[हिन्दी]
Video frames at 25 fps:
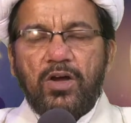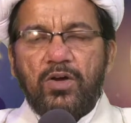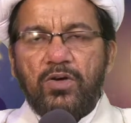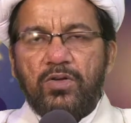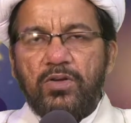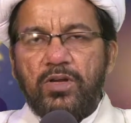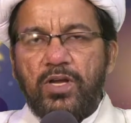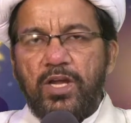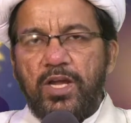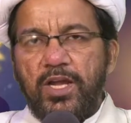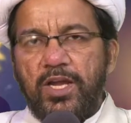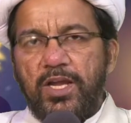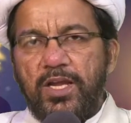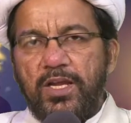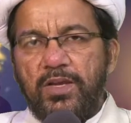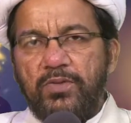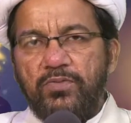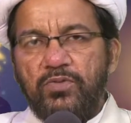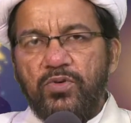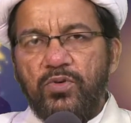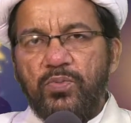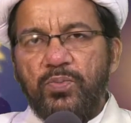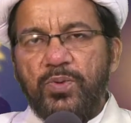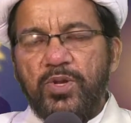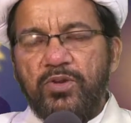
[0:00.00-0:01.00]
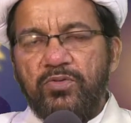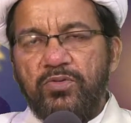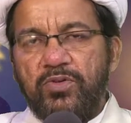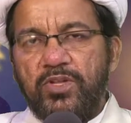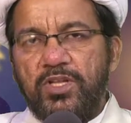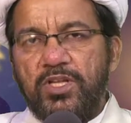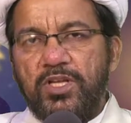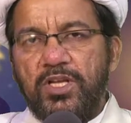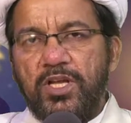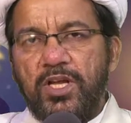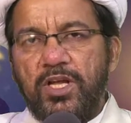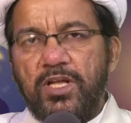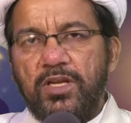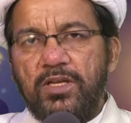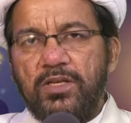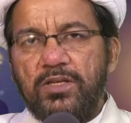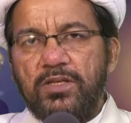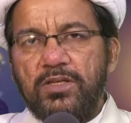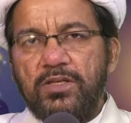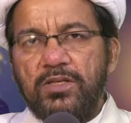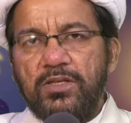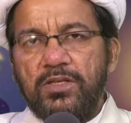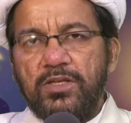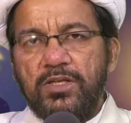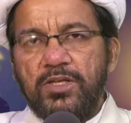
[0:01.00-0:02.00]
और ए वो परवदिगार
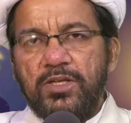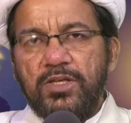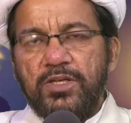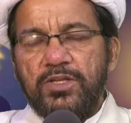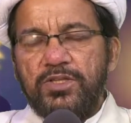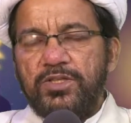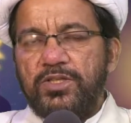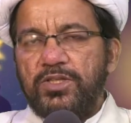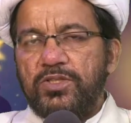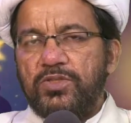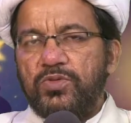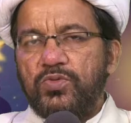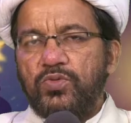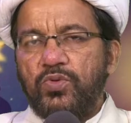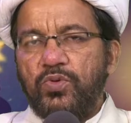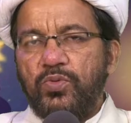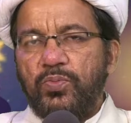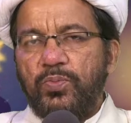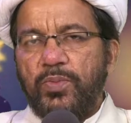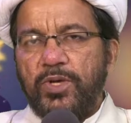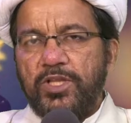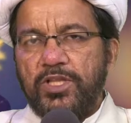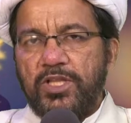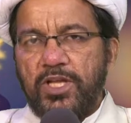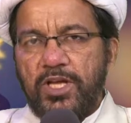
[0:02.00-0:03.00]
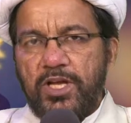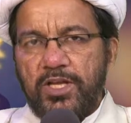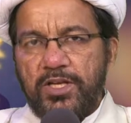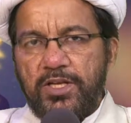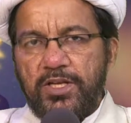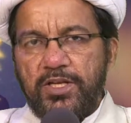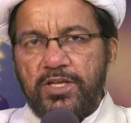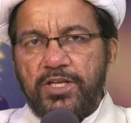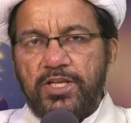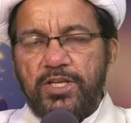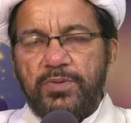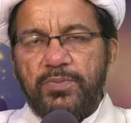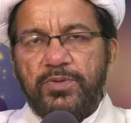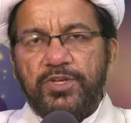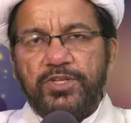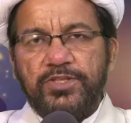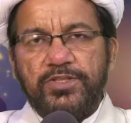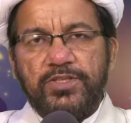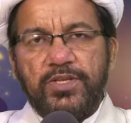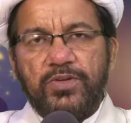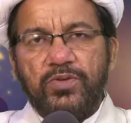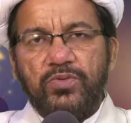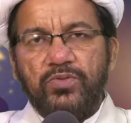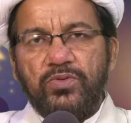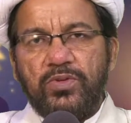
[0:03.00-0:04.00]
जिसको बताने की भी
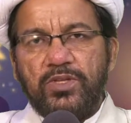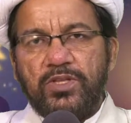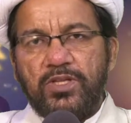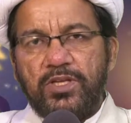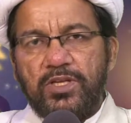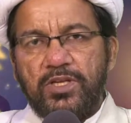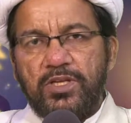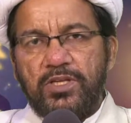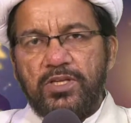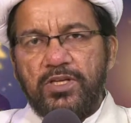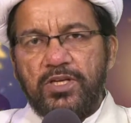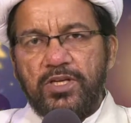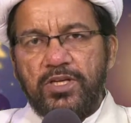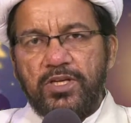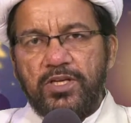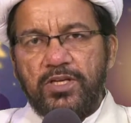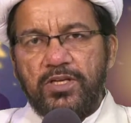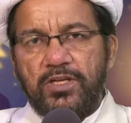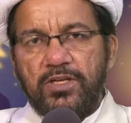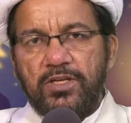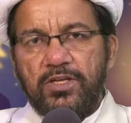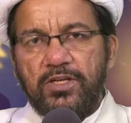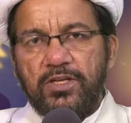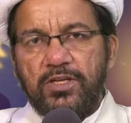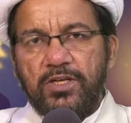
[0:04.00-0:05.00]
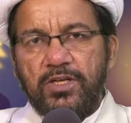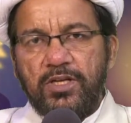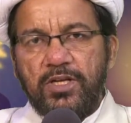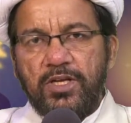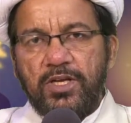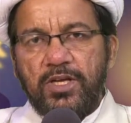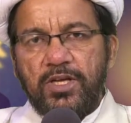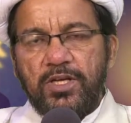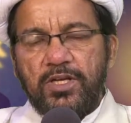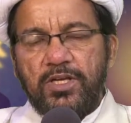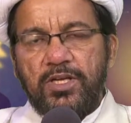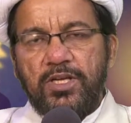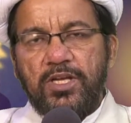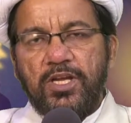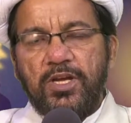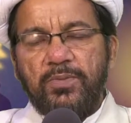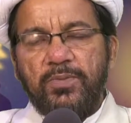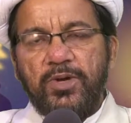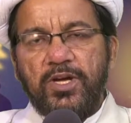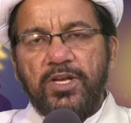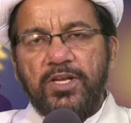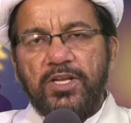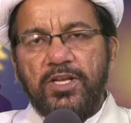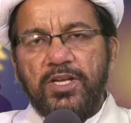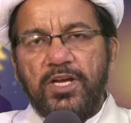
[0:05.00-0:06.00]
ज़रूरत नहीं है कि
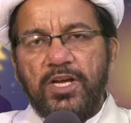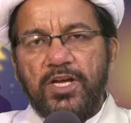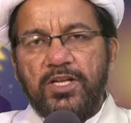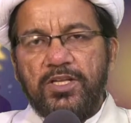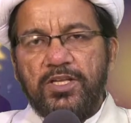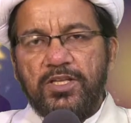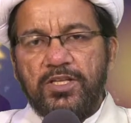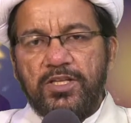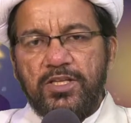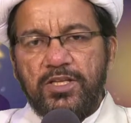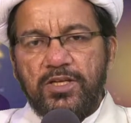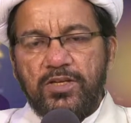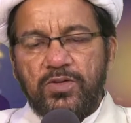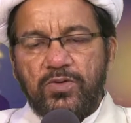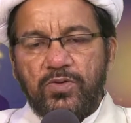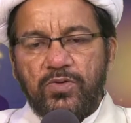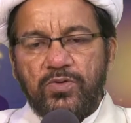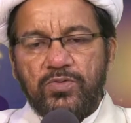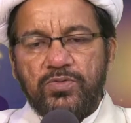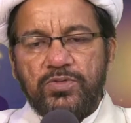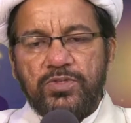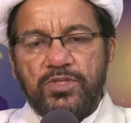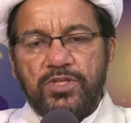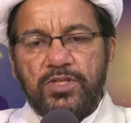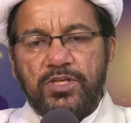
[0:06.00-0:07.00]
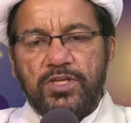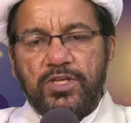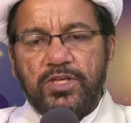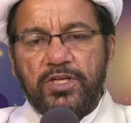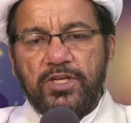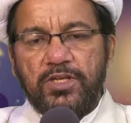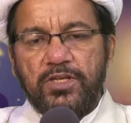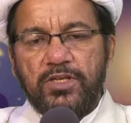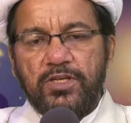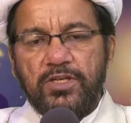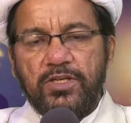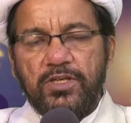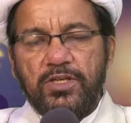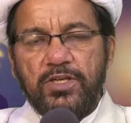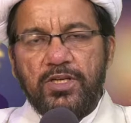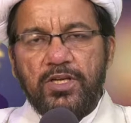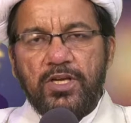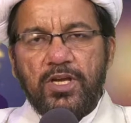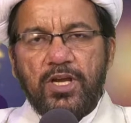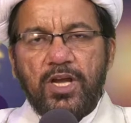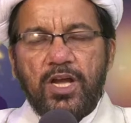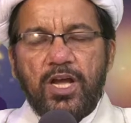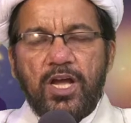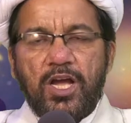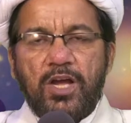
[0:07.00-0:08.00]
हमारी हाजतें कौन सी हैं
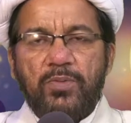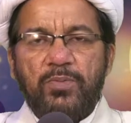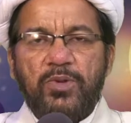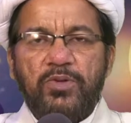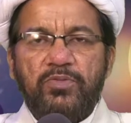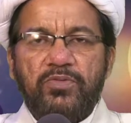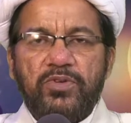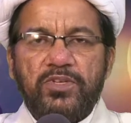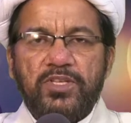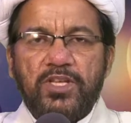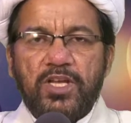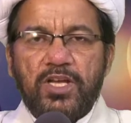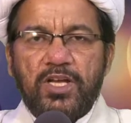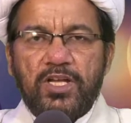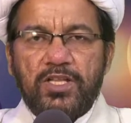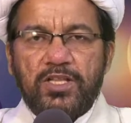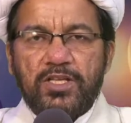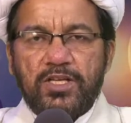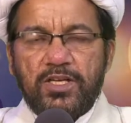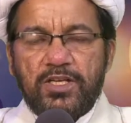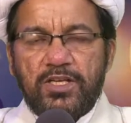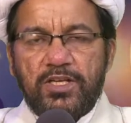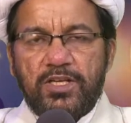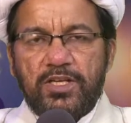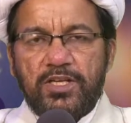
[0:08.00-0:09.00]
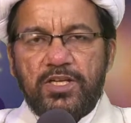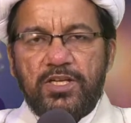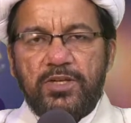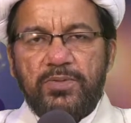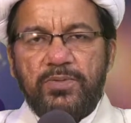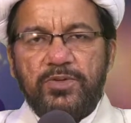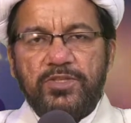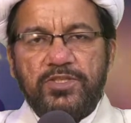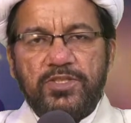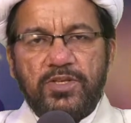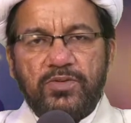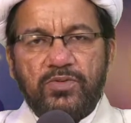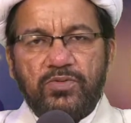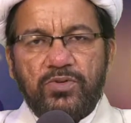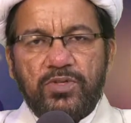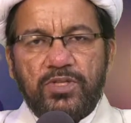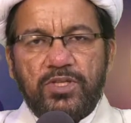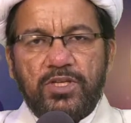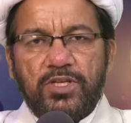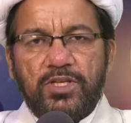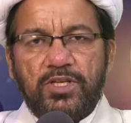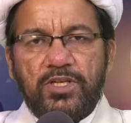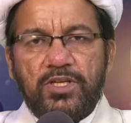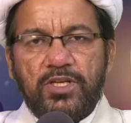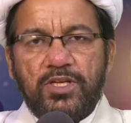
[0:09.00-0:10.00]
हमें वजाहत करने की भी ज़रूरत
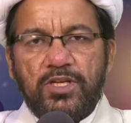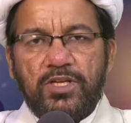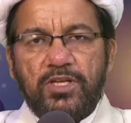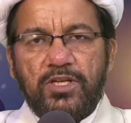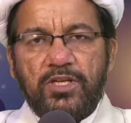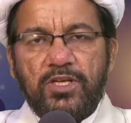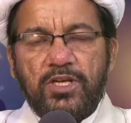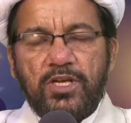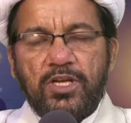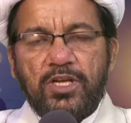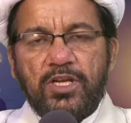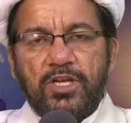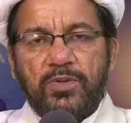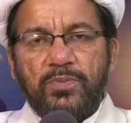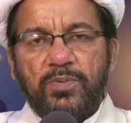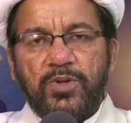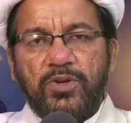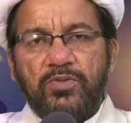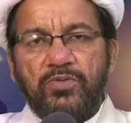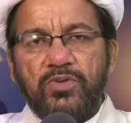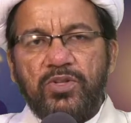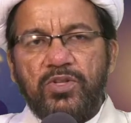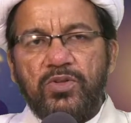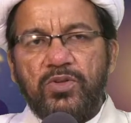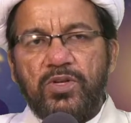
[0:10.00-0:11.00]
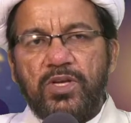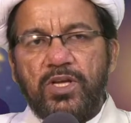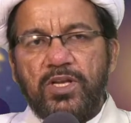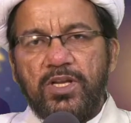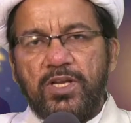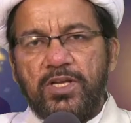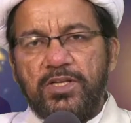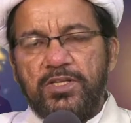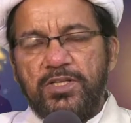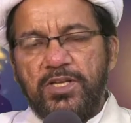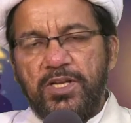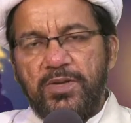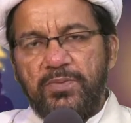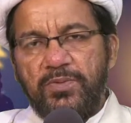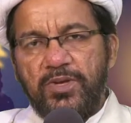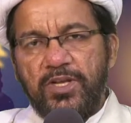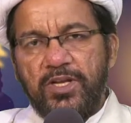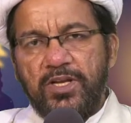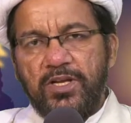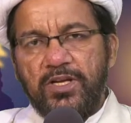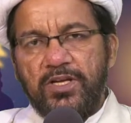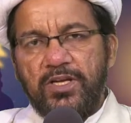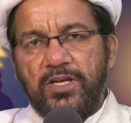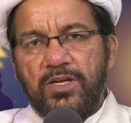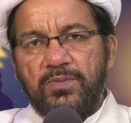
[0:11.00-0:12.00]
नहीं है कि परवदगारा ये
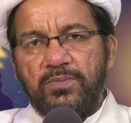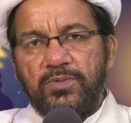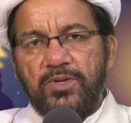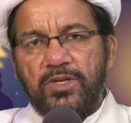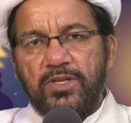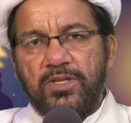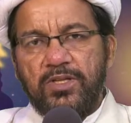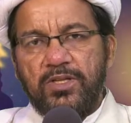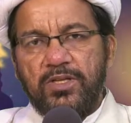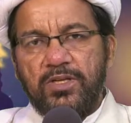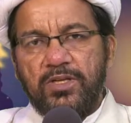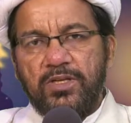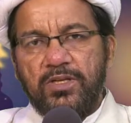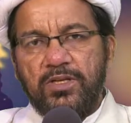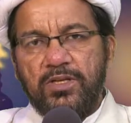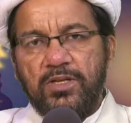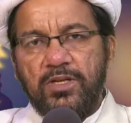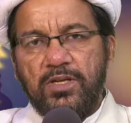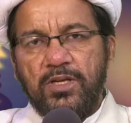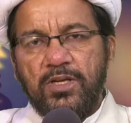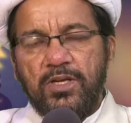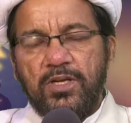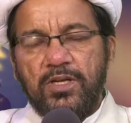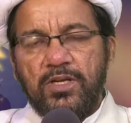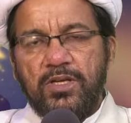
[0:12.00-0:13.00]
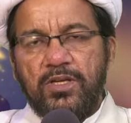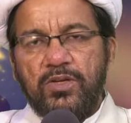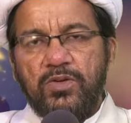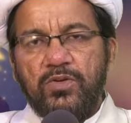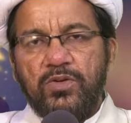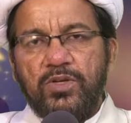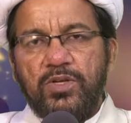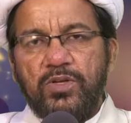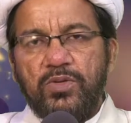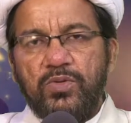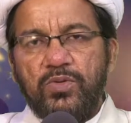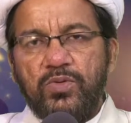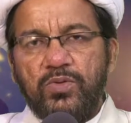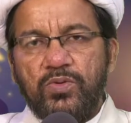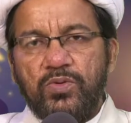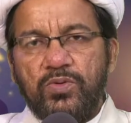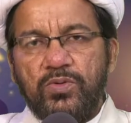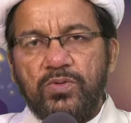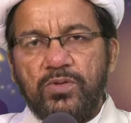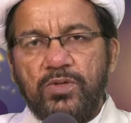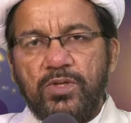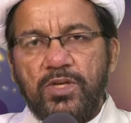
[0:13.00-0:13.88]
मेरा काम कर दे क्योंकि तू